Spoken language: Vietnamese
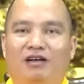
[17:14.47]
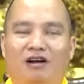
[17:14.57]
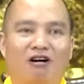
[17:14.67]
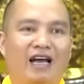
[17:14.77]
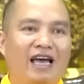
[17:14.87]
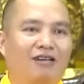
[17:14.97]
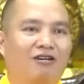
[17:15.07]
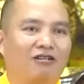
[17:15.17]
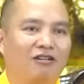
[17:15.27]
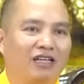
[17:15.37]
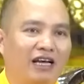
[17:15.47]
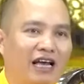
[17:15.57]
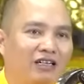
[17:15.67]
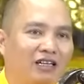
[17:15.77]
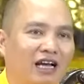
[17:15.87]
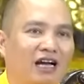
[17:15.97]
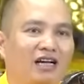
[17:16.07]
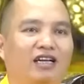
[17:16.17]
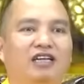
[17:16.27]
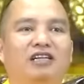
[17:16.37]
họ nghe, họ có thể nghe tất cả
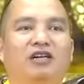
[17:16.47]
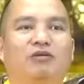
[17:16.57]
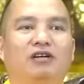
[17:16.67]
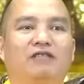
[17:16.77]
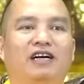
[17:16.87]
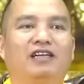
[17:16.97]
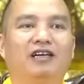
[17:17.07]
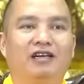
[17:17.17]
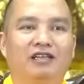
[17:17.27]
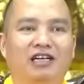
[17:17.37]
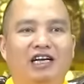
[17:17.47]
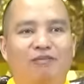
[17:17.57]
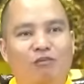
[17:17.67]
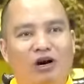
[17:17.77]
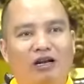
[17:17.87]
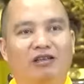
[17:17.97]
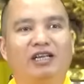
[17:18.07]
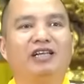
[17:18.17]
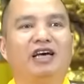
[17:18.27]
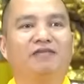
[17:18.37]
các kinh điển của Đức Phật, nhưng cái món họ
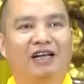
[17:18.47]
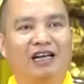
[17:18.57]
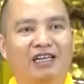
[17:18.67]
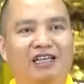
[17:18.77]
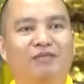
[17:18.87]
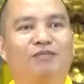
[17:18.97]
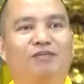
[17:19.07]
thích nhất vẫn là gì?